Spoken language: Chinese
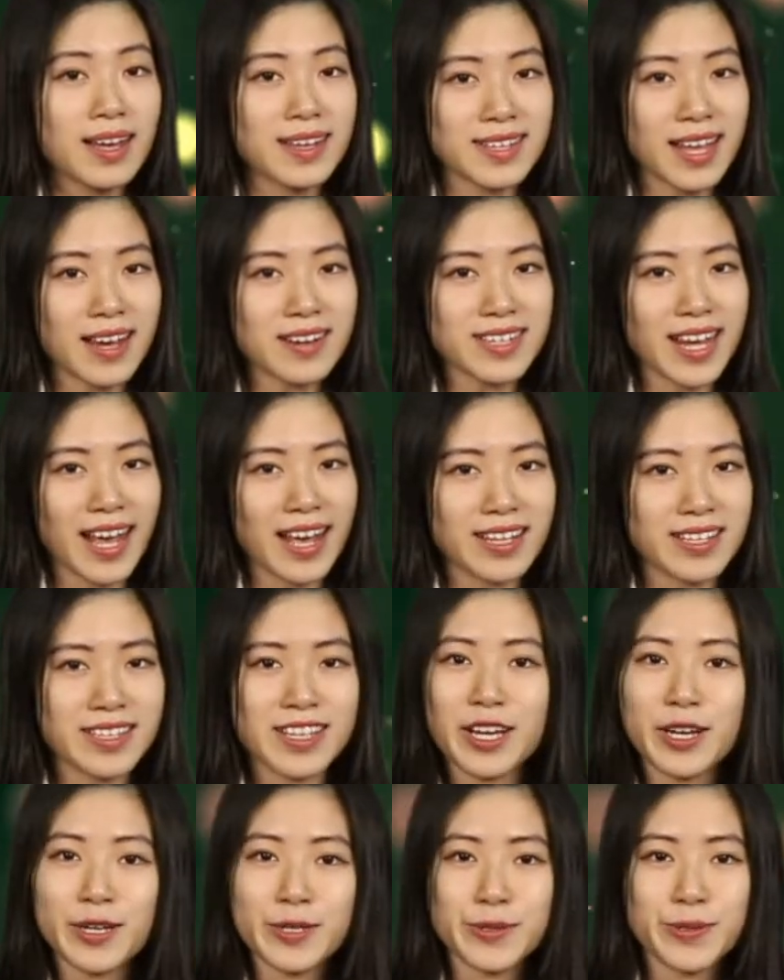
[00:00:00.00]
当然，
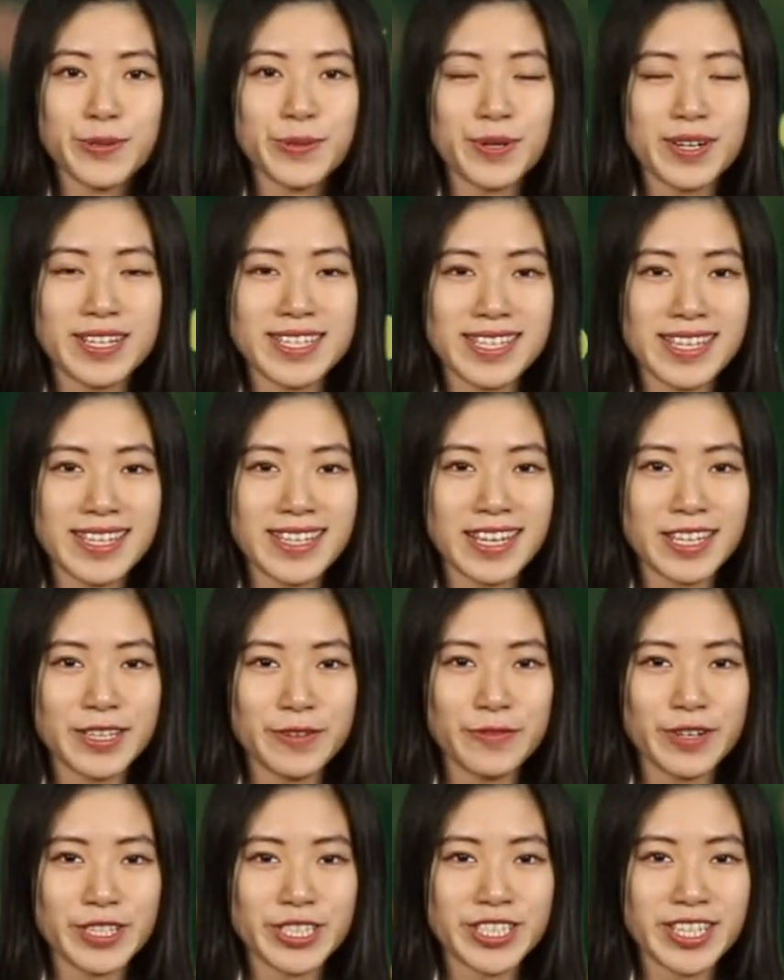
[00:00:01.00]
如果经典
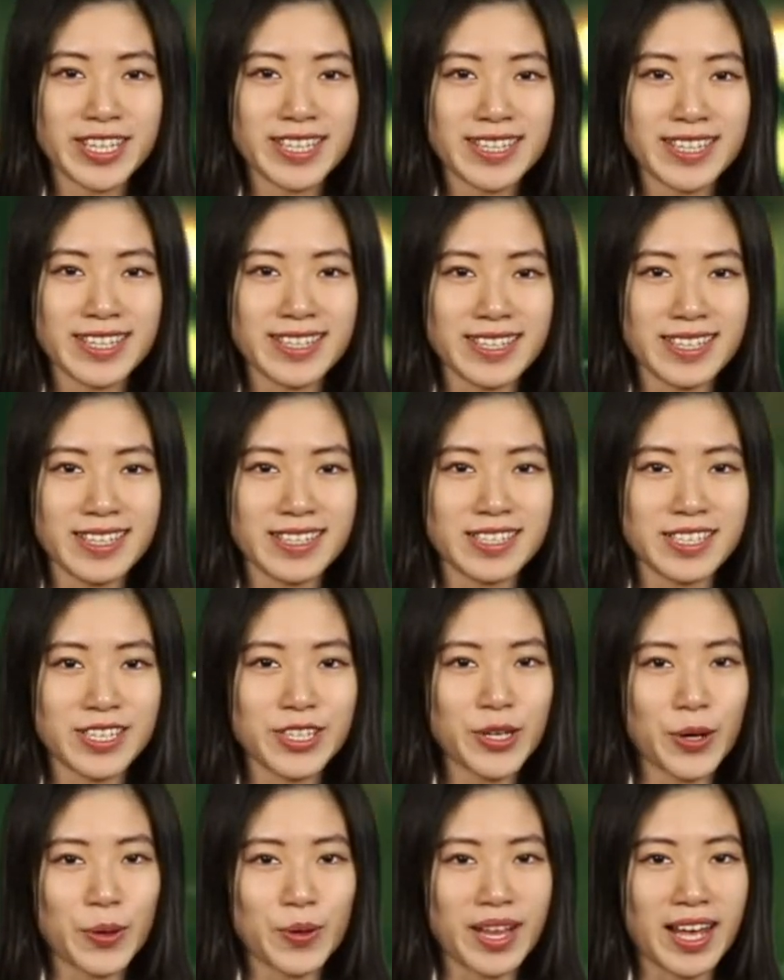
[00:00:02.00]
的 Virginie 你已
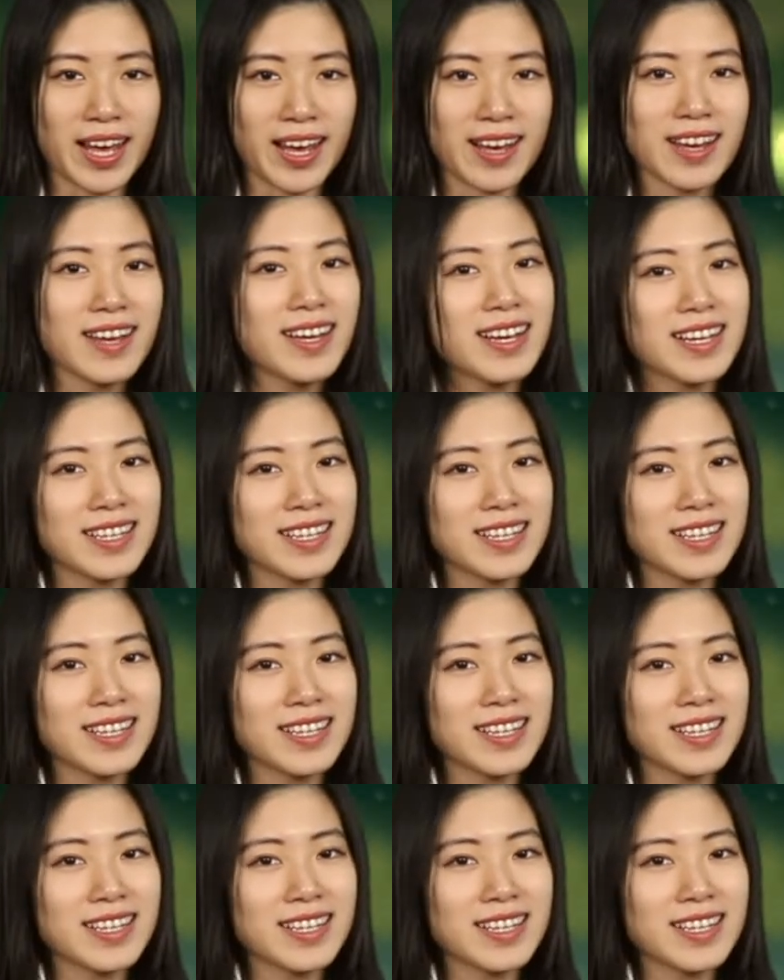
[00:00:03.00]
经有了，